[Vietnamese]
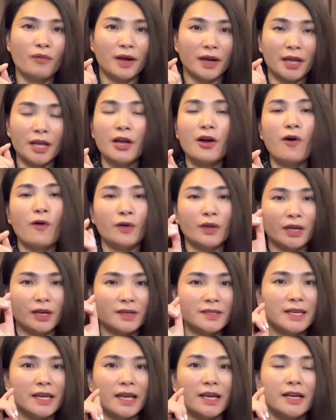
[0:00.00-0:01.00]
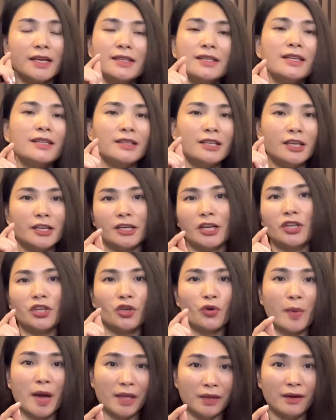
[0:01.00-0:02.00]
và khi khô thì nó sẽ kích thích tiết ra
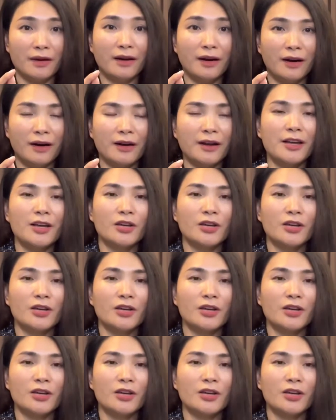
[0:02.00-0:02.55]
nhiều bã nhờn hơn.